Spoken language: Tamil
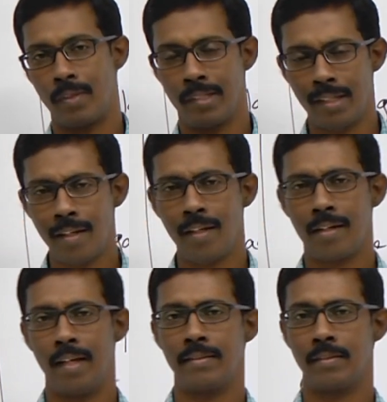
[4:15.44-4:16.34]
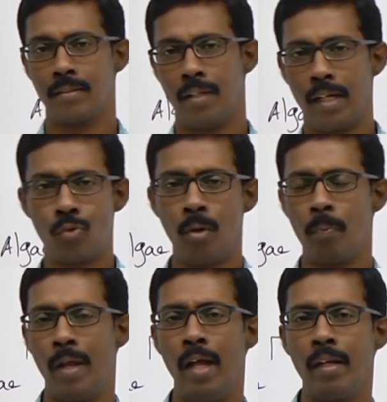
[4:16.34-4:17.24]
ஜென்ரல் கிளாஸஸ் ஆக்சுவலாக
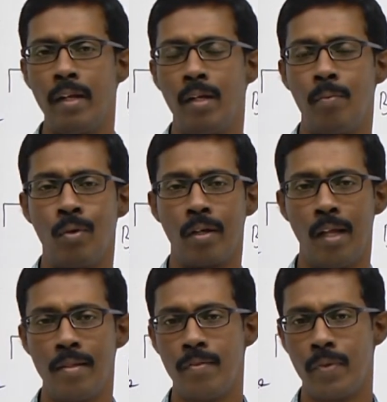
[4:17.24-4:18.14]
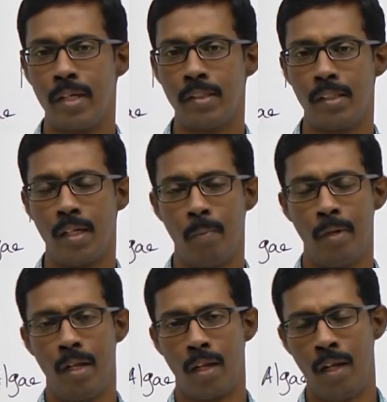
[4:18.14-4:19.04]
பிளான் கிங்டமோட கிளாஸிஃபிகேஷனை நம்ம
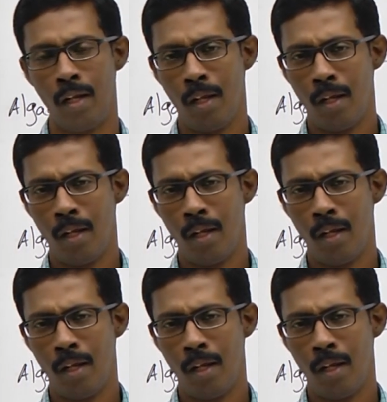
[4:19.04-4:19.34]
இன்றைக்கி